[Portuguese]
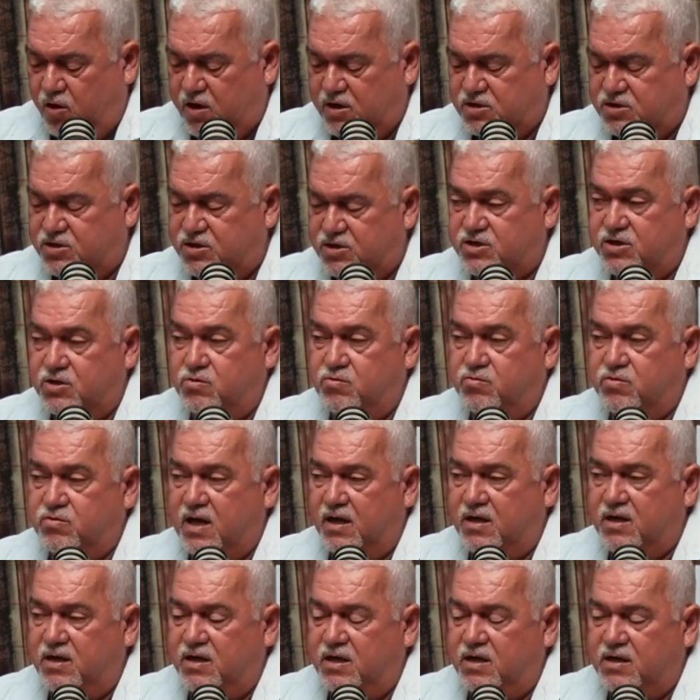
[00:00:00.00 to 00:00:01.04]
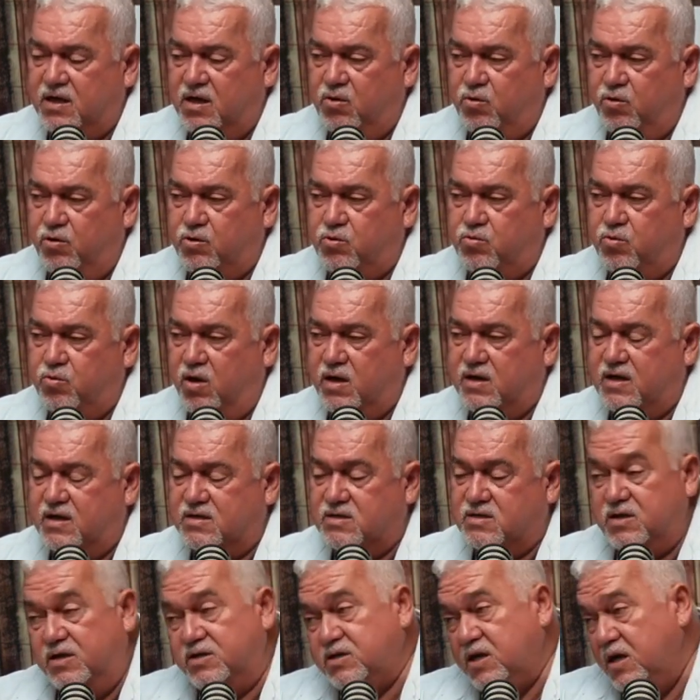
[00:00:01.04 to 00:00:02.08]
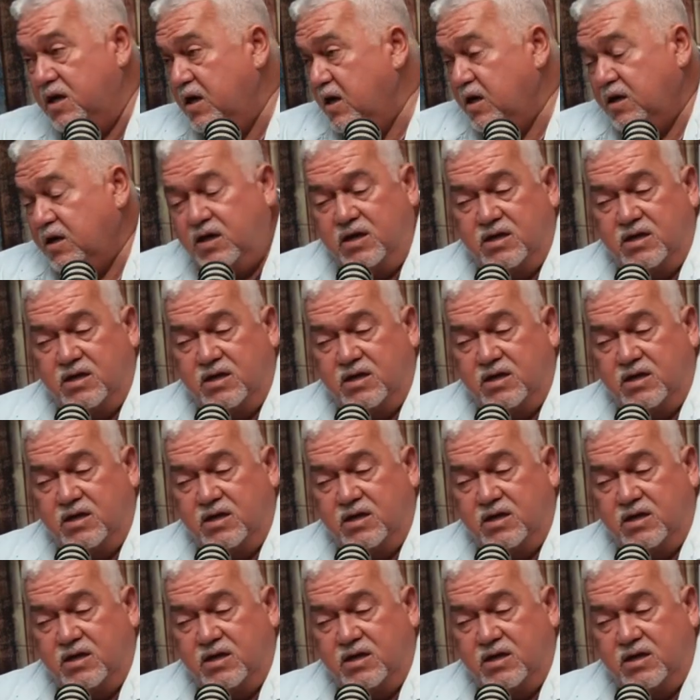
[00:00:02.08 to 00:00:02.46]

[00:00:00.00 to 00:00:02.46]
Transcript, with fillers: horas de segunda a quinta, 8 horas na sexta,